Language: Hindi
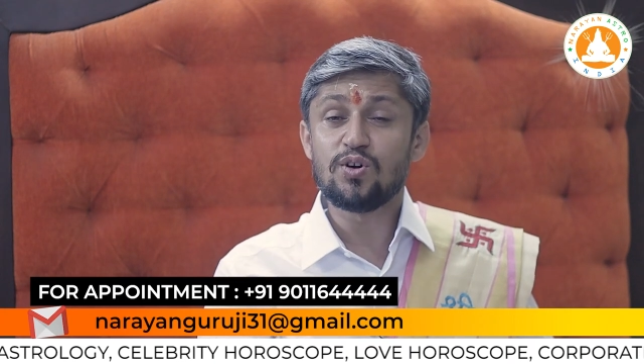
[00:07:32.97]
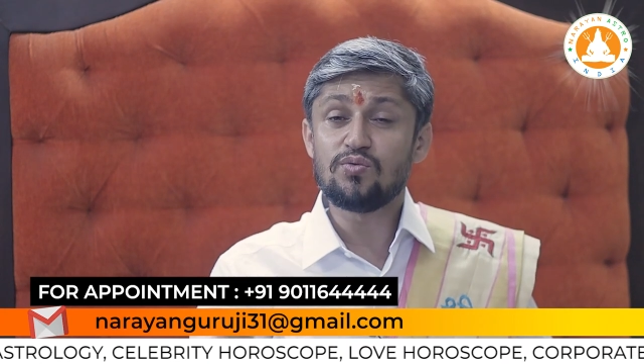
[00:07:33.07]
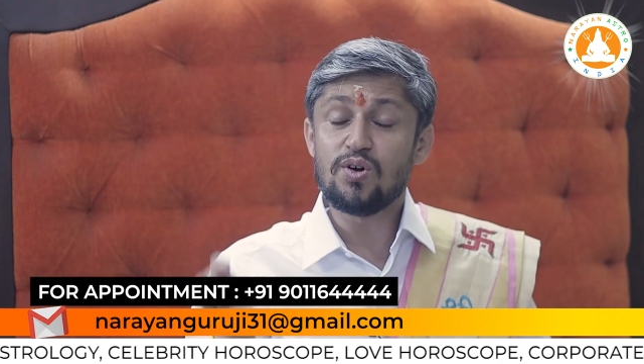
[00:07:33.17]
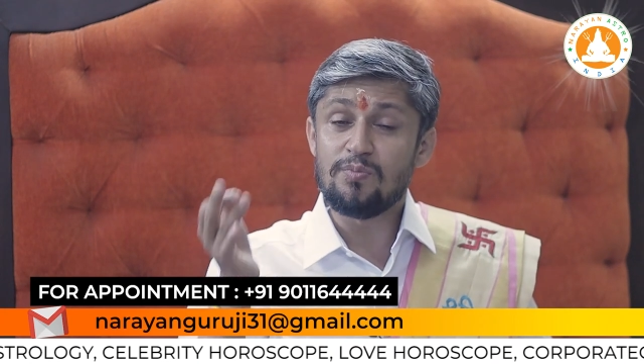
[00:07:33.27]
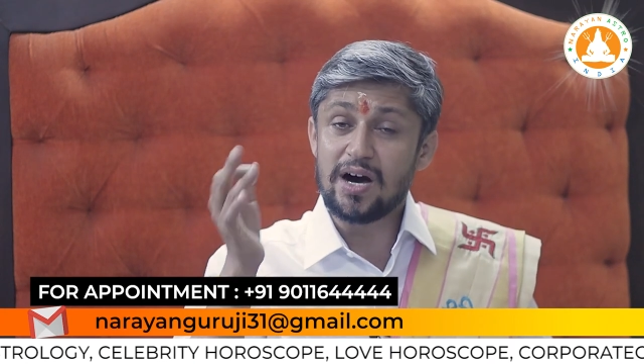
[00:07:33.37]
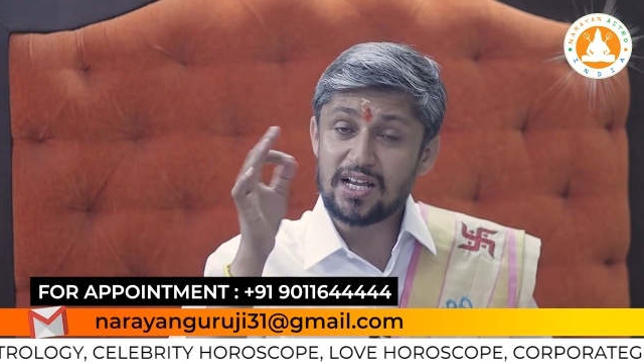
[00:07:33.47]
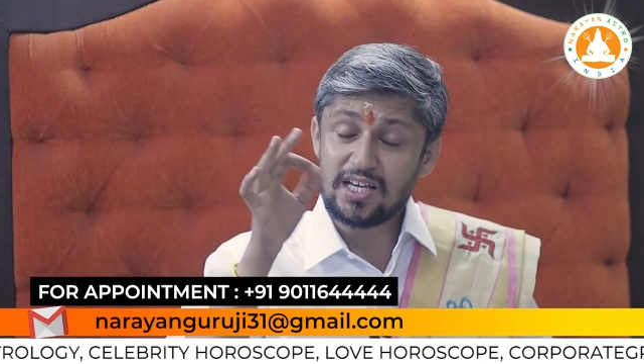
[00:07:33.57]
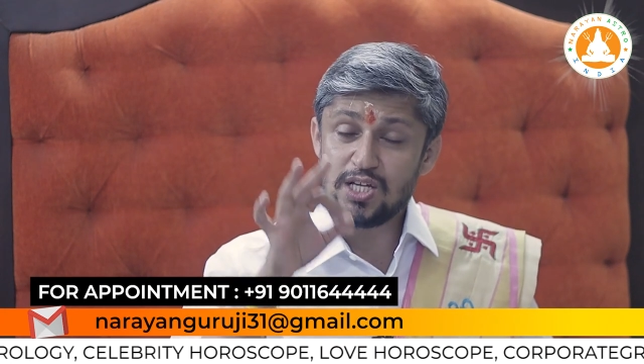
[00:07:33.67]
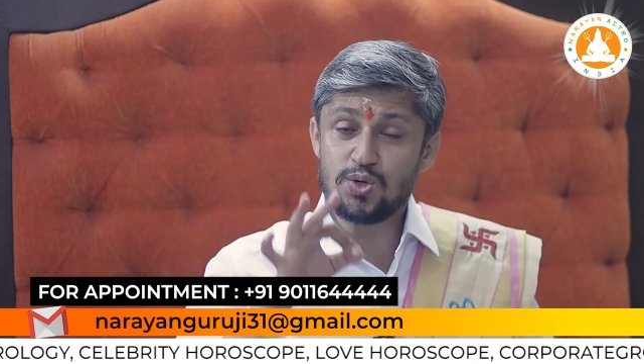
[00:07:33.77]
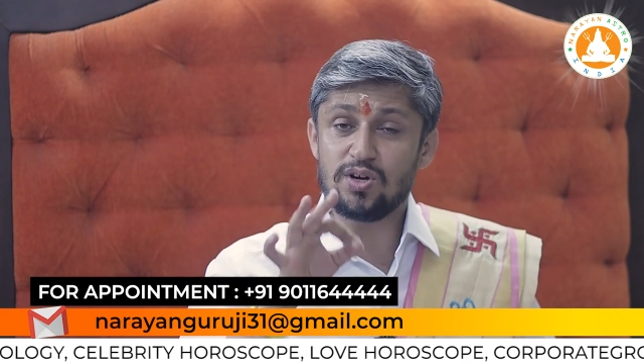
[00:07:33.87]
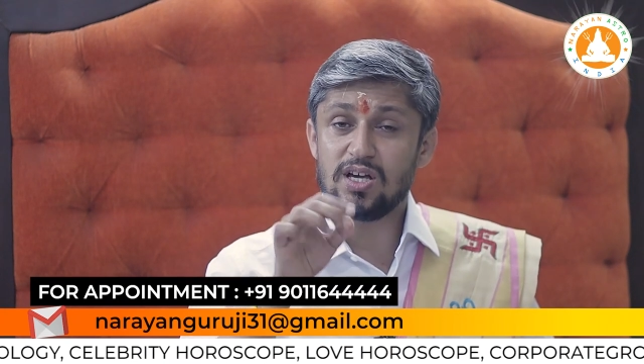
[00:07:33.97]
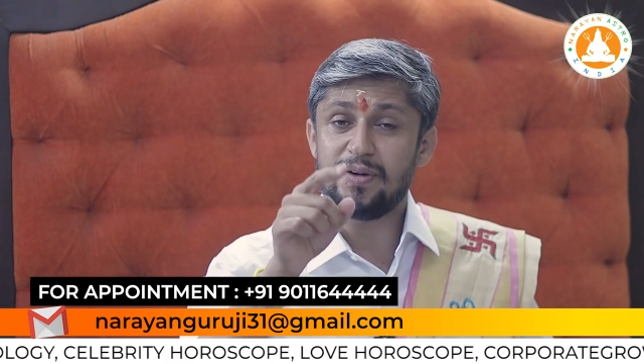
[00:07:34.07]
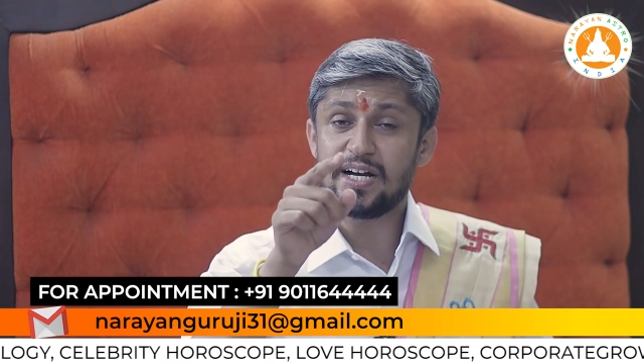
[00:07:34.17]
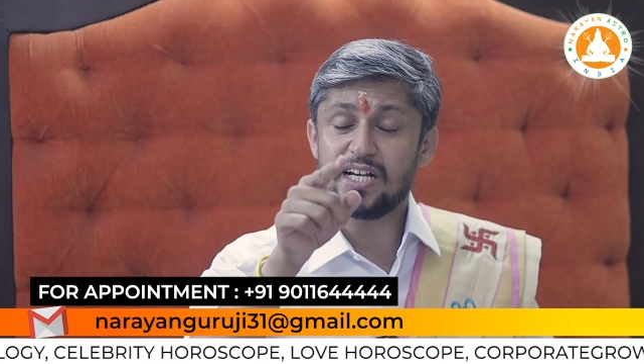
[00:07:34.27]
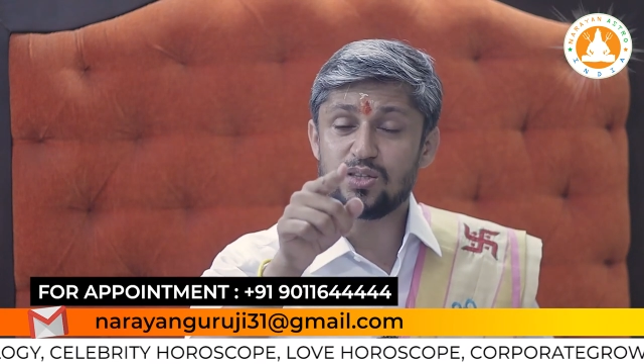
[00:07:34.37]
और वो मार्केश होके
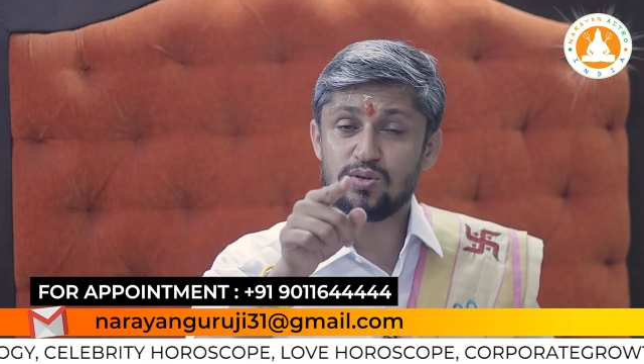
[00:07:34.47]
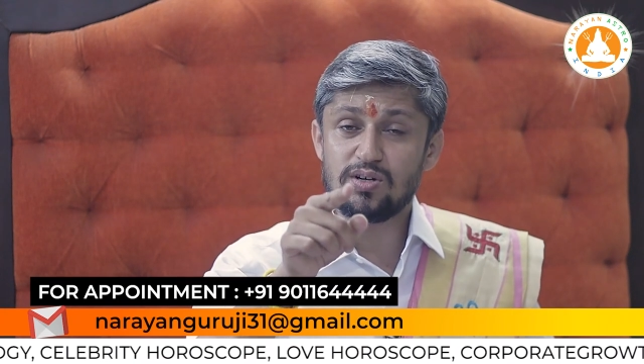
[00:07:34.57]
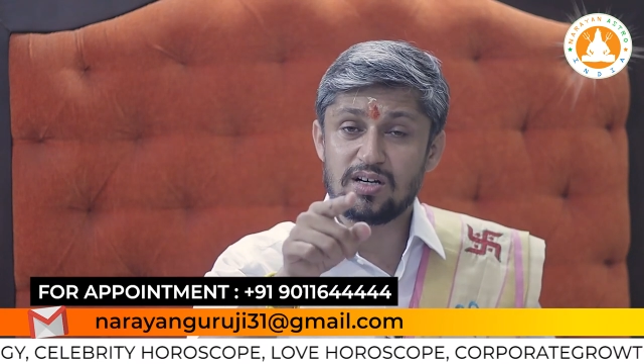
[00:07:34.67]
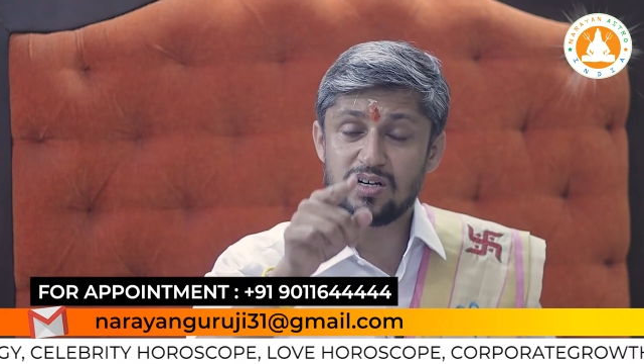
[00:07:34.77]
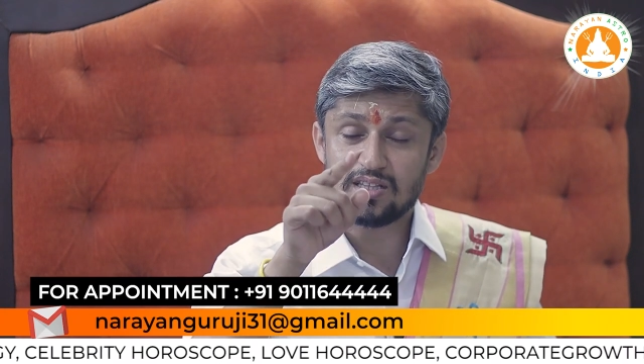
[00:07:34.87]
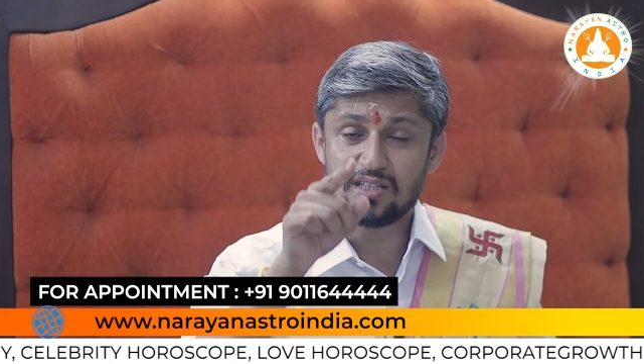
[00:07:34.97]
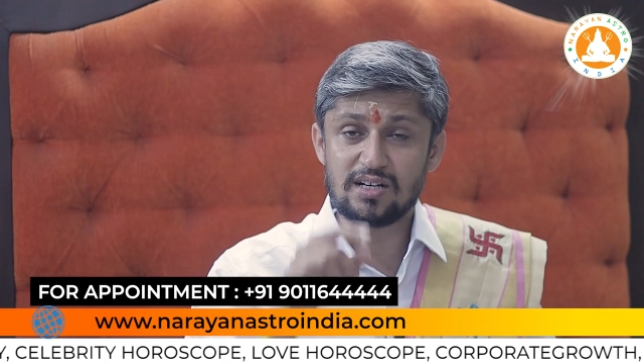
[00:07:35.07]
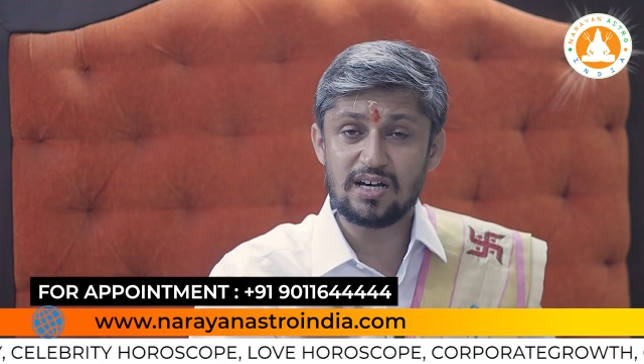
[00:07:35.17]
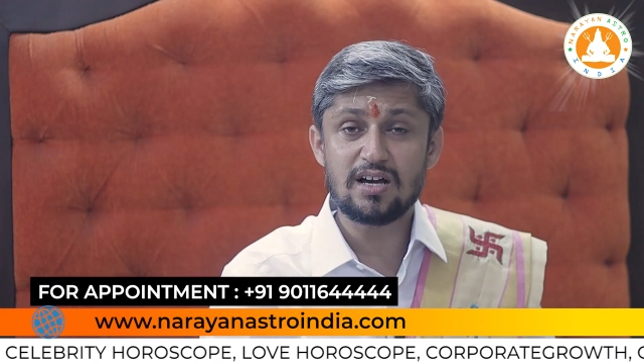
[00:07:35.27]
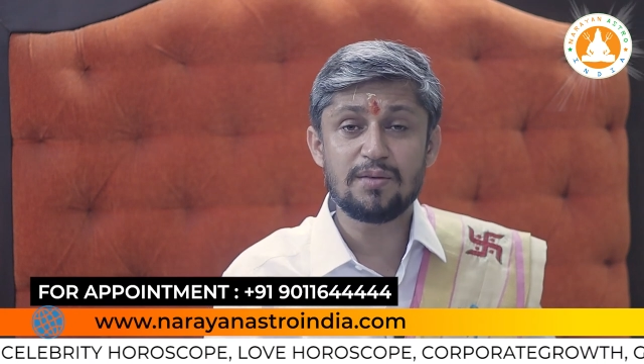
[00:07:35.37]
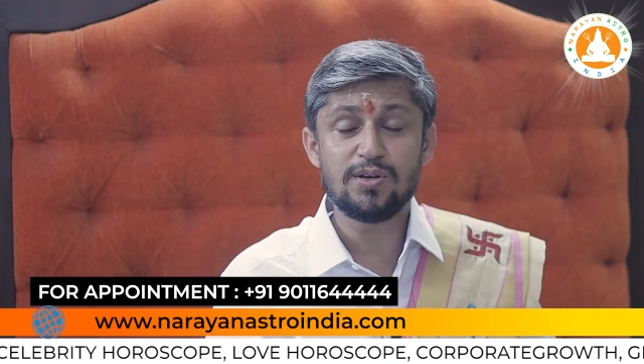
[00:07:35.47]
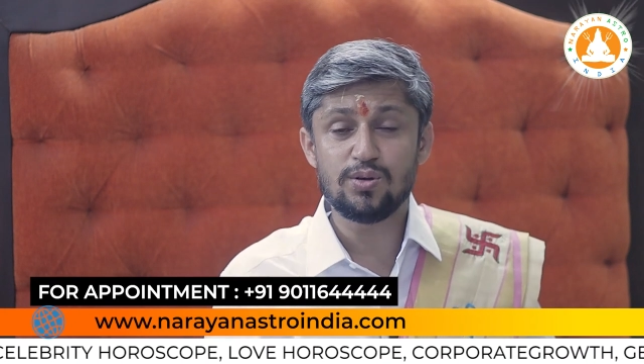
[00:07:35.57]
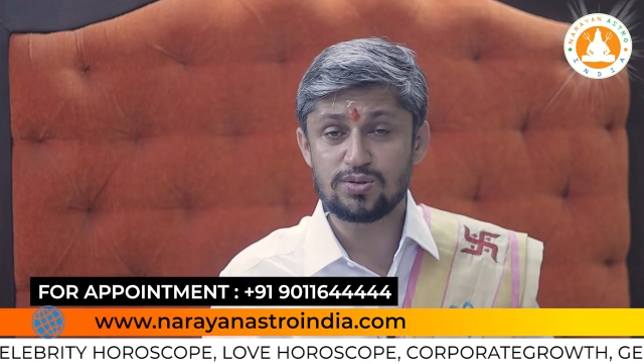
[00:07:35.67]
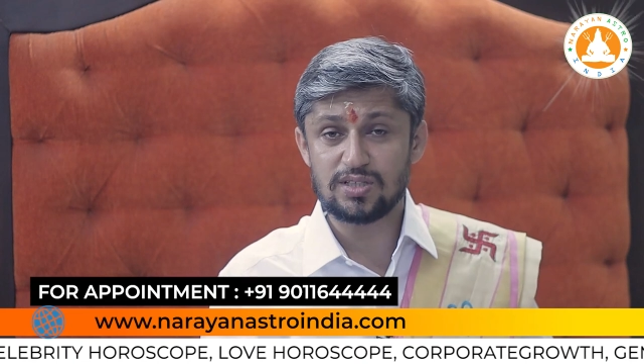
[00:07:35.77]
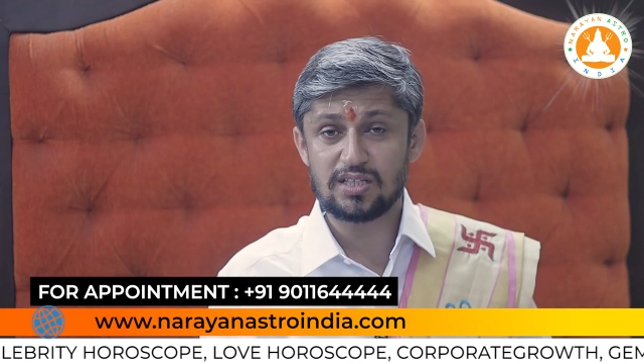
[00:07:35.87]
बैठा है तो खतरनाक भी
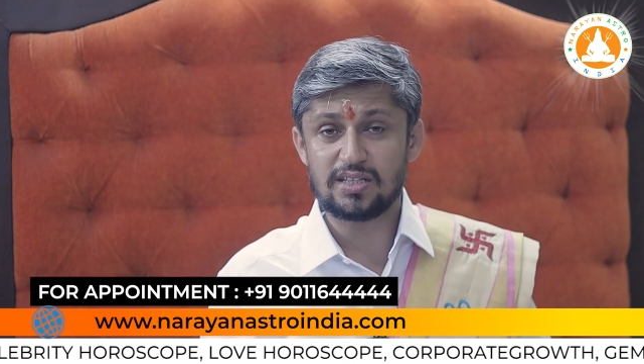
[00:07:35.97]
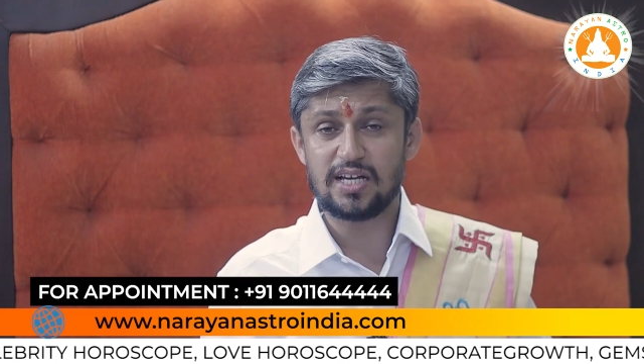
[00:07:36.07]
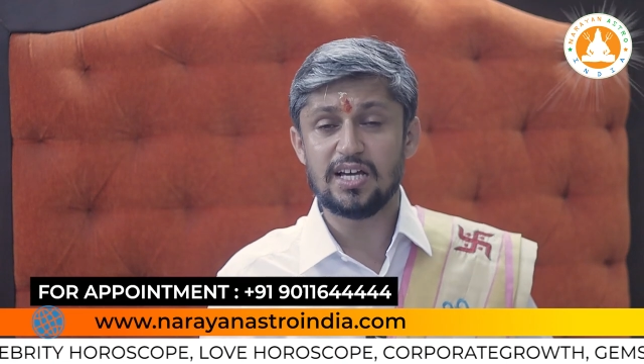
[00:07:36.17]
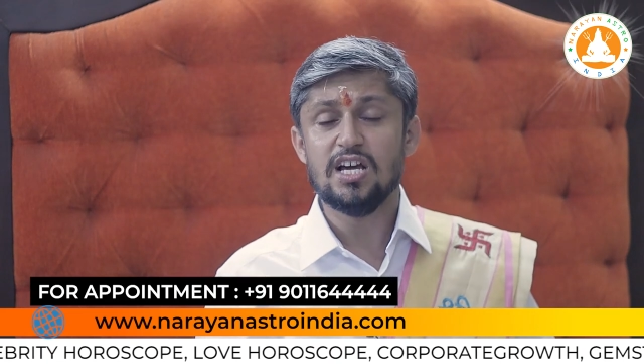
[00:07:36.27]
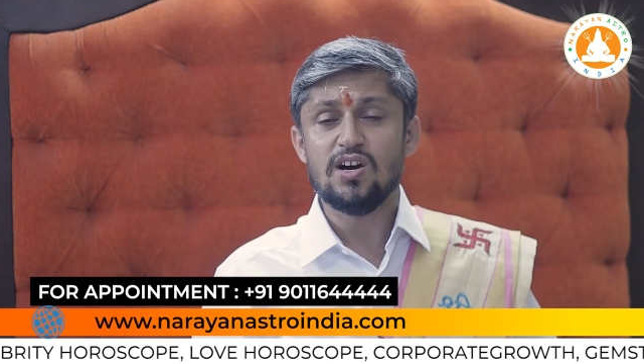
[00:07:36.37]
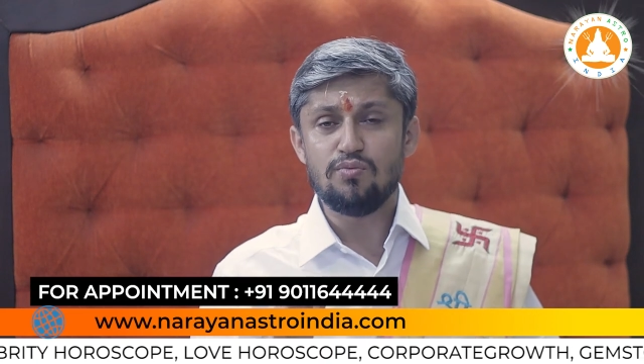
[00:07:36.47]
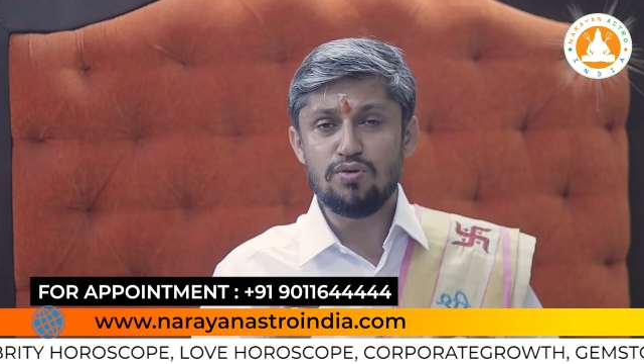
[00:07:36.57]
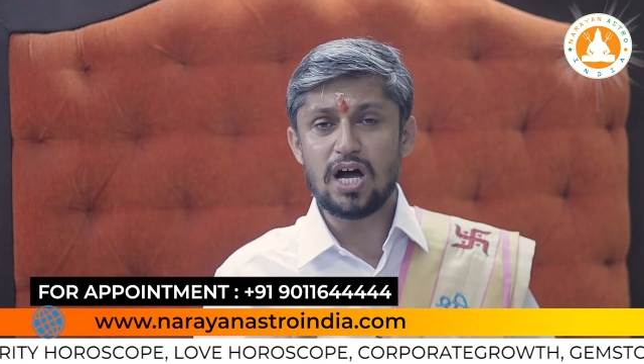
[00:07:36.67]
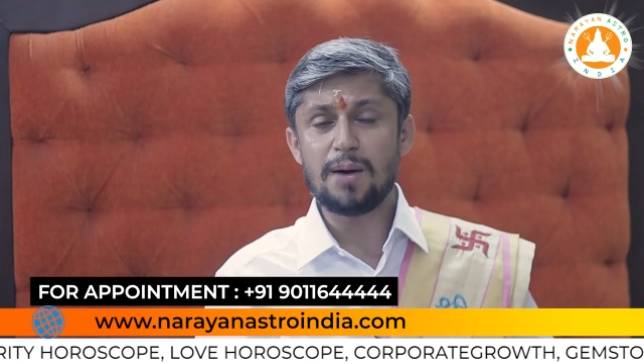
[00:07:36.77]
हो सकता है वो